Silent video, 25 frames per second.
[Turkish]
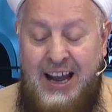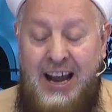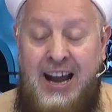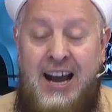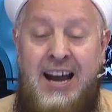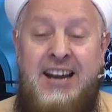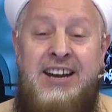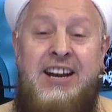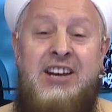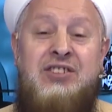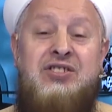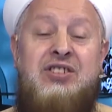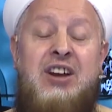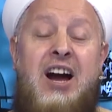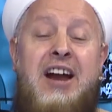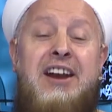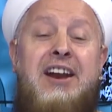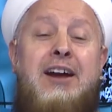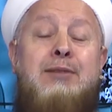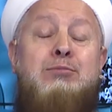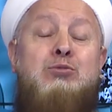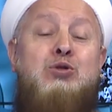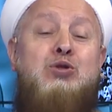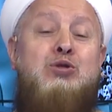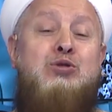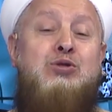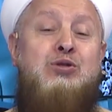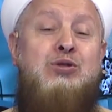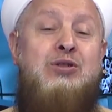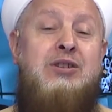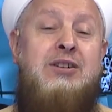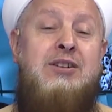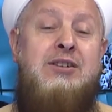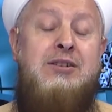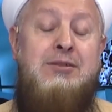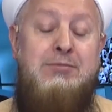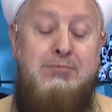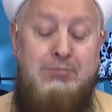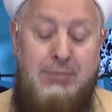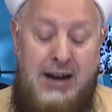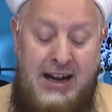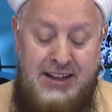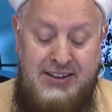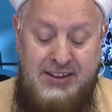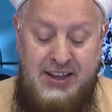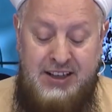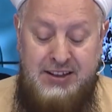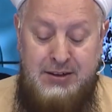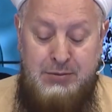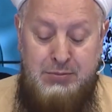Ene sanemun.
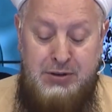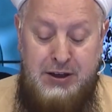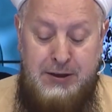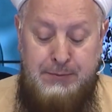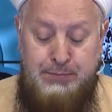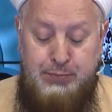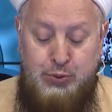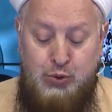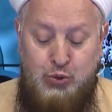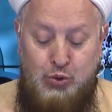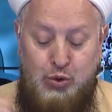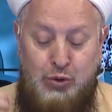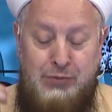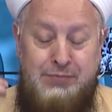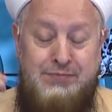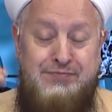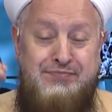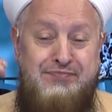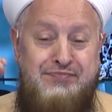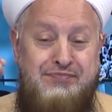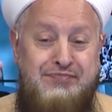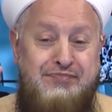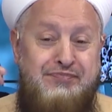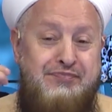Ben dedi bir putum.